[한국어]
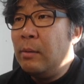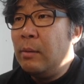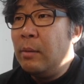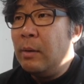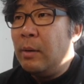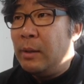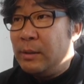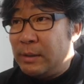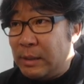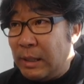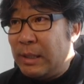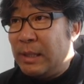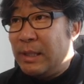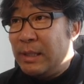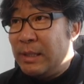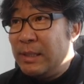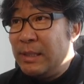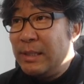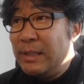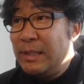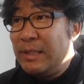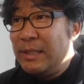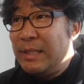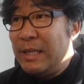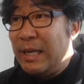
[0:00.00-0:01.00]

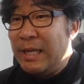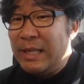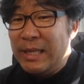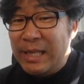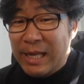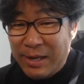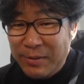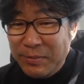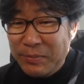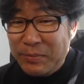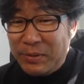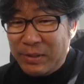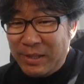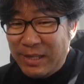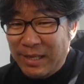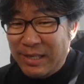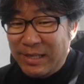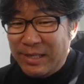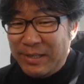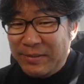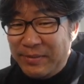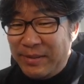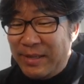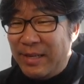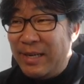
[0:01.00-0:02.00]
어쨌든 장담
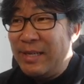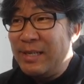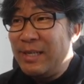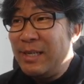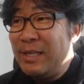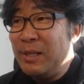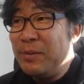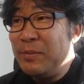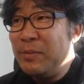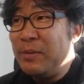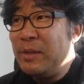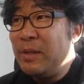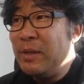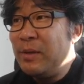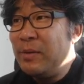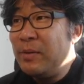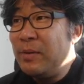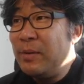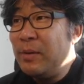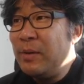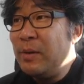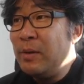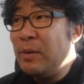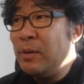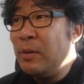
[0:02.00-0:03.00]
못하겠습니다. 장담
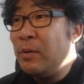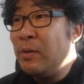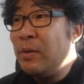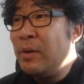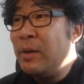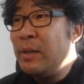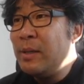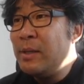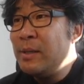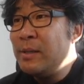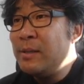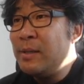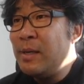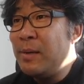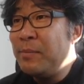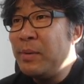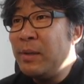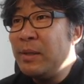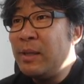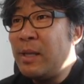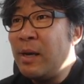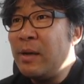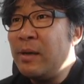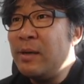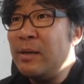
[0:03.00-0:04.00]
못하고 요거에 대해서
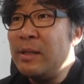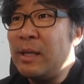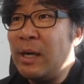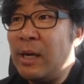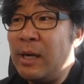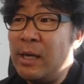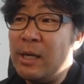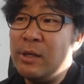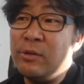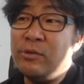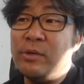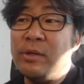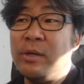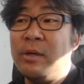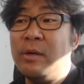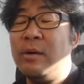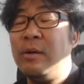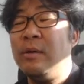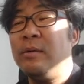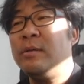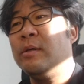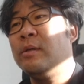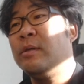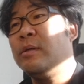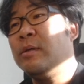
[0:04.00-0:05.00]
한번 댓글 달아주세요.
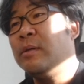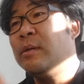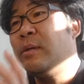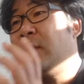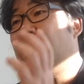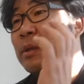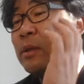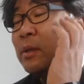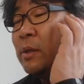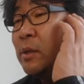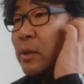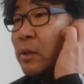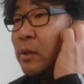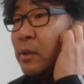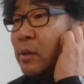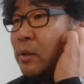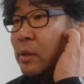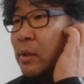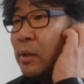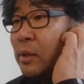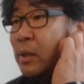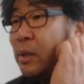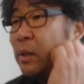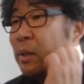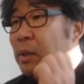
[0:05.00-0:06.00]
어쨌든 이런
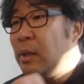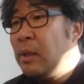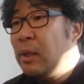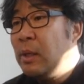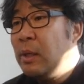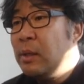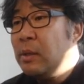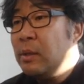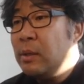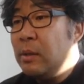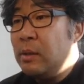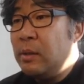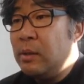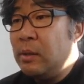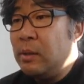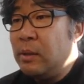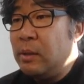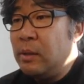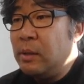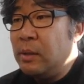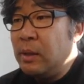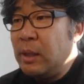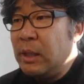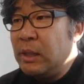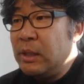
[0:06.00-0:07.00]

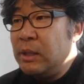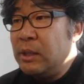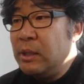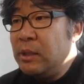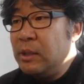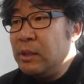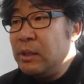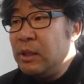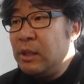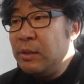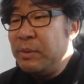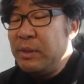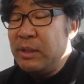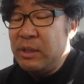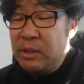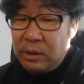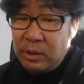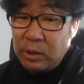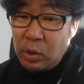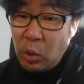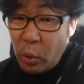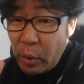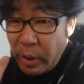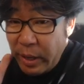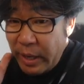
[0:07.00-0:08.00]
어, 이렇게 지은 집이 있어서
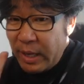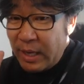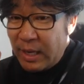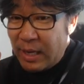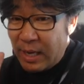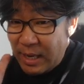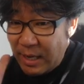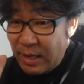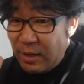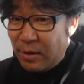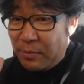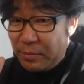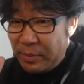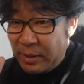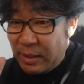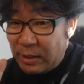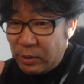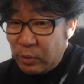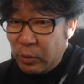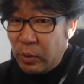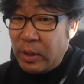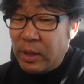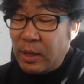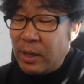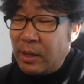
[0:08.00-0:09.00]
소개를 하는 겁니다.
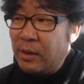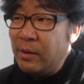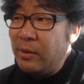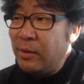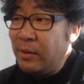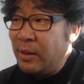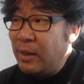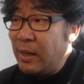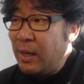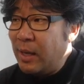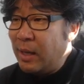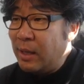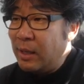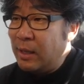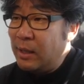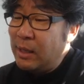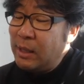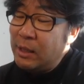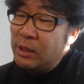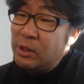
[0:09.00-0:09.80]
소개를 하는 건데 이게